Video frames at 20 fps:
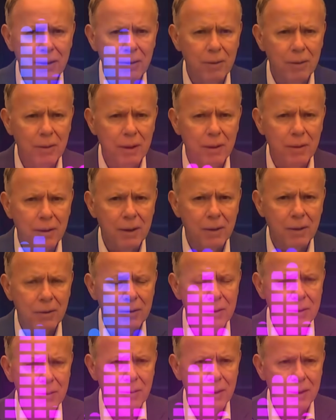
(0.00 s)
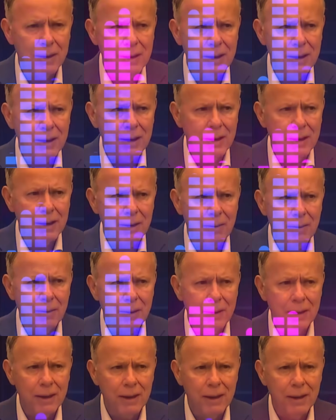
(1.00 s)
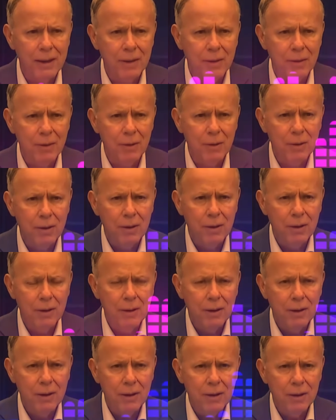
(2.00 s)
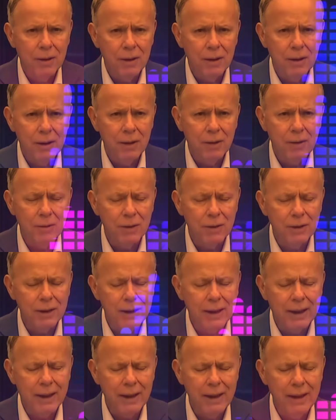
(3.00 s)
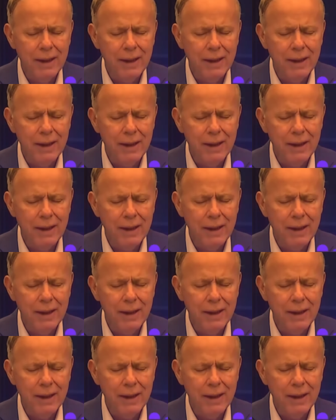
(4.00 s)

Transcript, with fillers: no iban a ver con simpatía a Enrique Peña Nieto. Y conste que